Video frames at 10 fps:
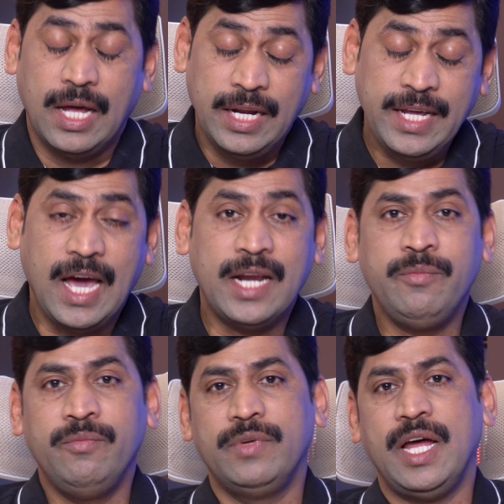అలాగే
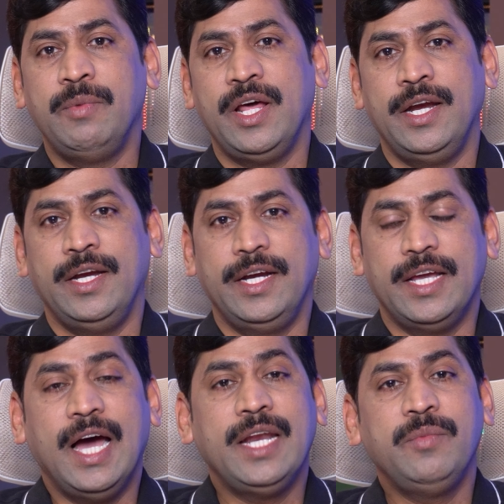ఆనం రామనారాయణ
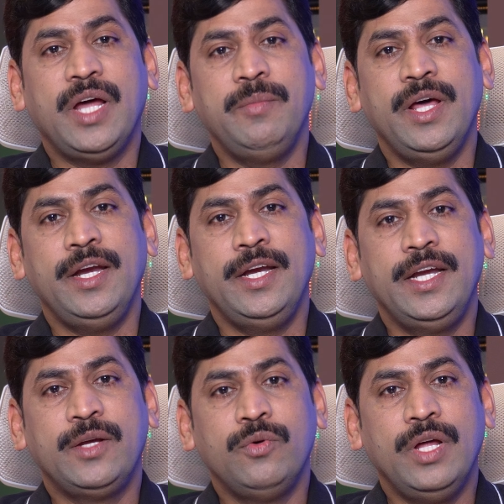రెడ్డి ఆనం రామనారాయణ
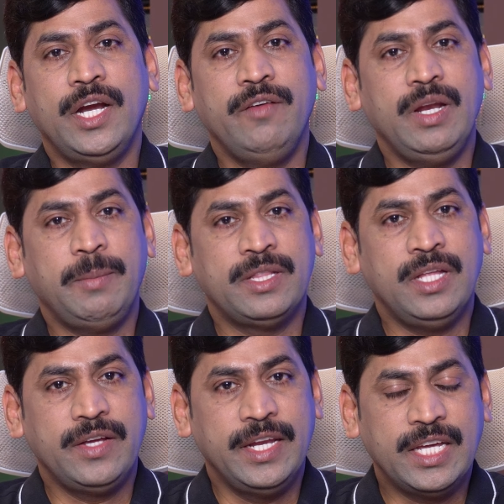రెడ్డి కూడా రెండు వేల
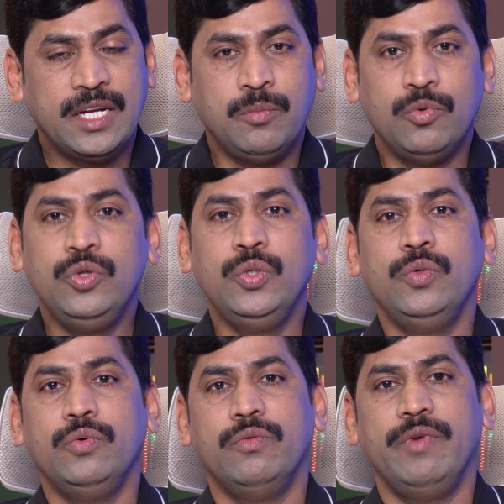పద్నాలుగు ఎన్నికలకు ముందు
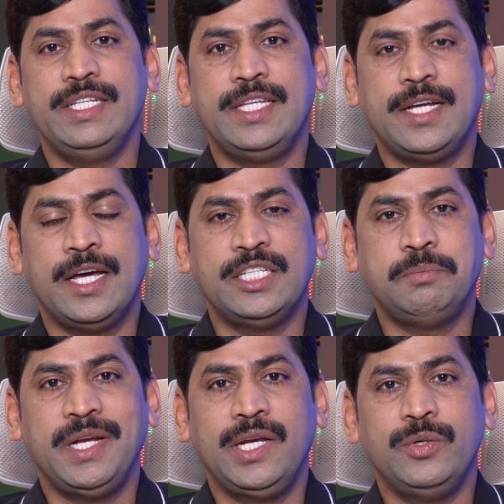వైఎస్ఆర్ కాంగ్రెస్
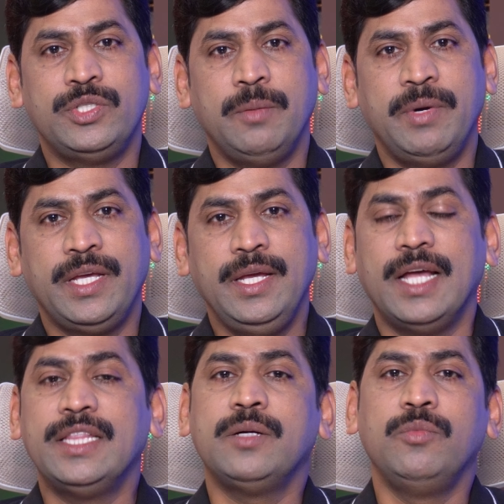పార్టీలో వచ్చినప్పటికీ
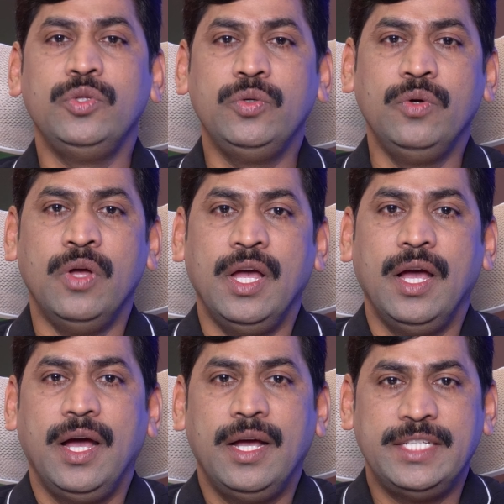అంతకుముందు
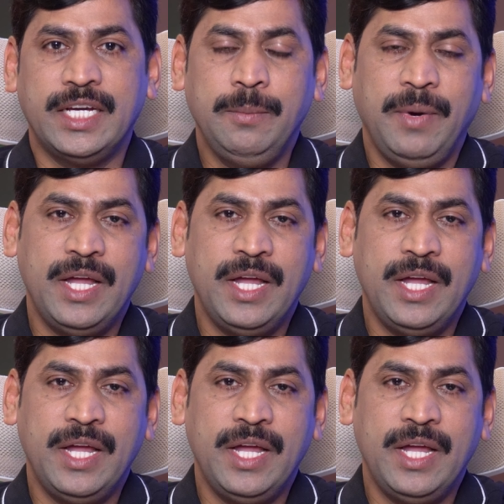జగన్